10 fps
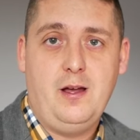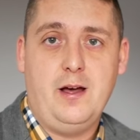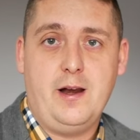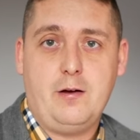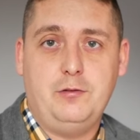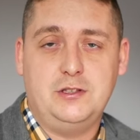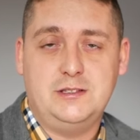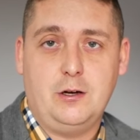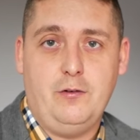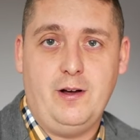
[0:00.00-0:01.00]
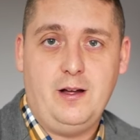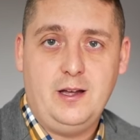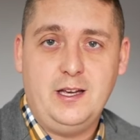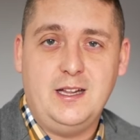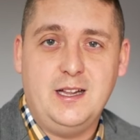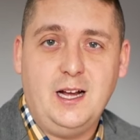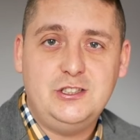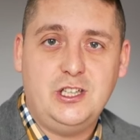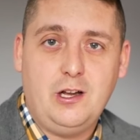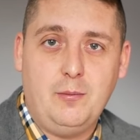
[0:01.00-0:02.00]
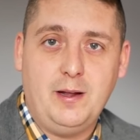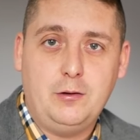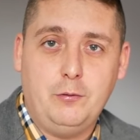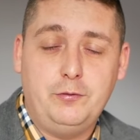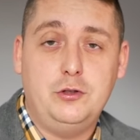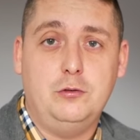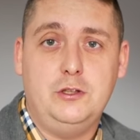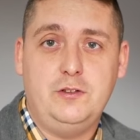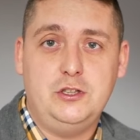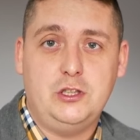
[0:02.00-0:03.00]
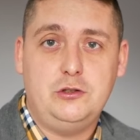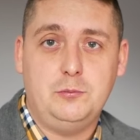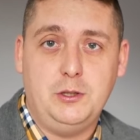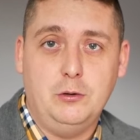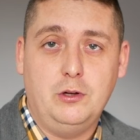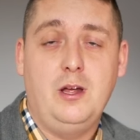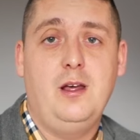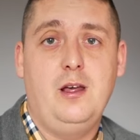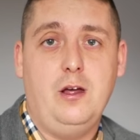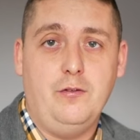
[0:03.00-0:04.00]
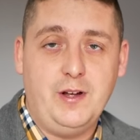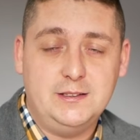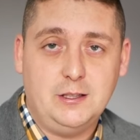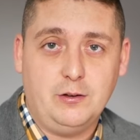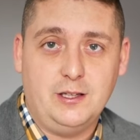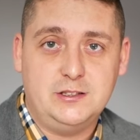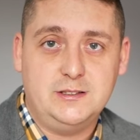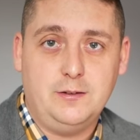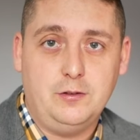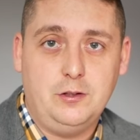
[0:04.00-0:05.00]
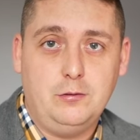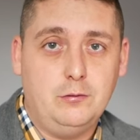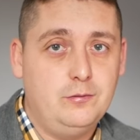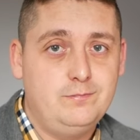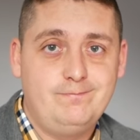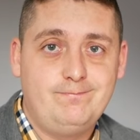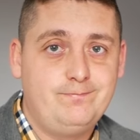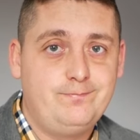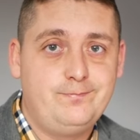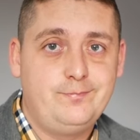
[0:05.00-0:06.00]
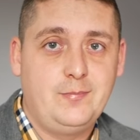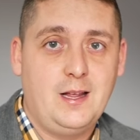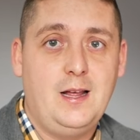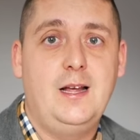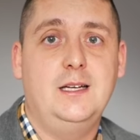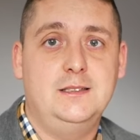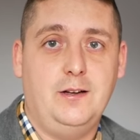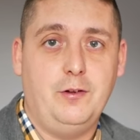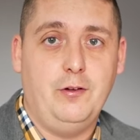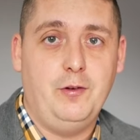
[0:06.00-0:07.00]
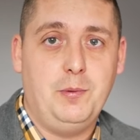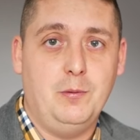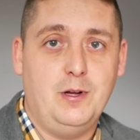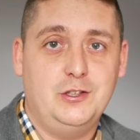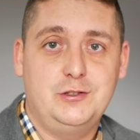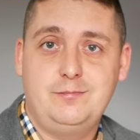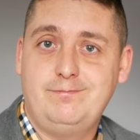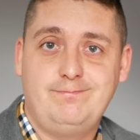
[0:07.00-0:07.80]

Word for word: Raków Częstochowa 11 km w ciągu 90 minut więcej od naszych zawodników. Zawodowy piłkarz.